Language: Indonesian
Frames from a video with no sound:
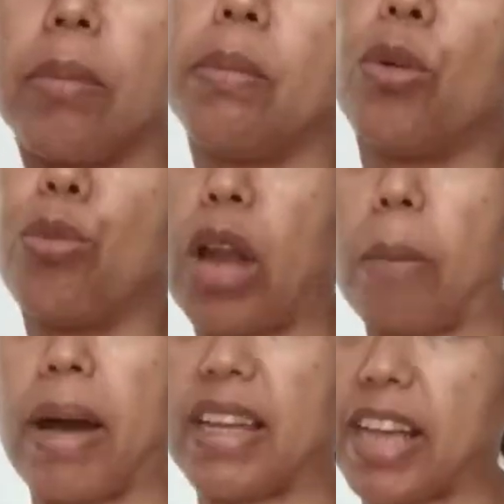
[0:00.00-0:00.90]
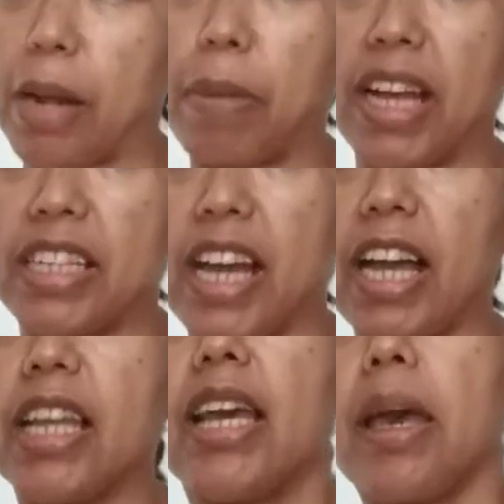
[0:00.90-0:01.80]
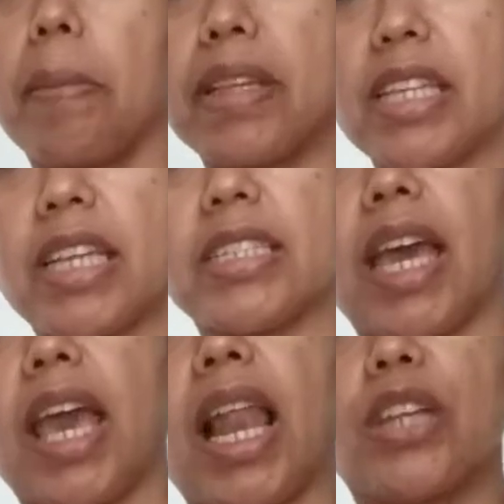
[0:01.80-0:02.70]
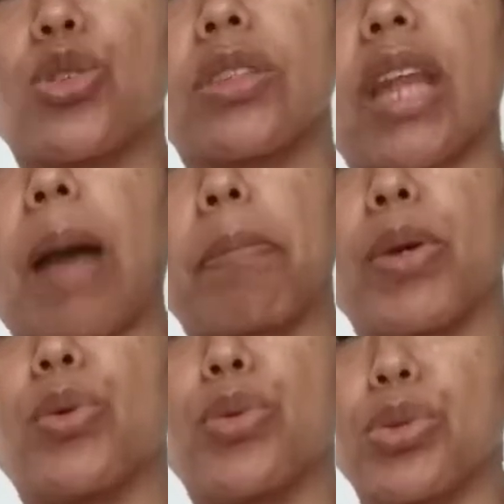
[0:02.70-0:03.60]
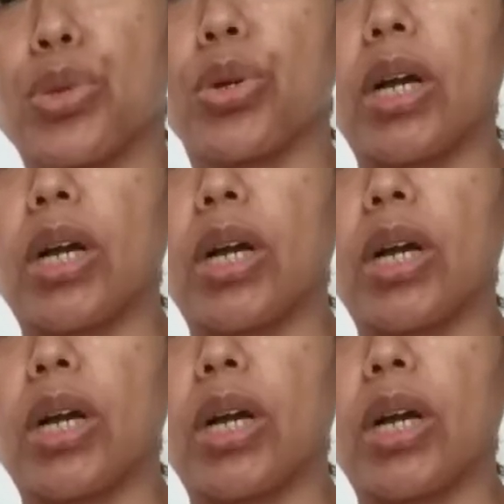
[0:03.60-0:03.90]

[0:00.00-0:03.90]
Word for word: membolak-balikan badan biasanya saya langsung terapi untuk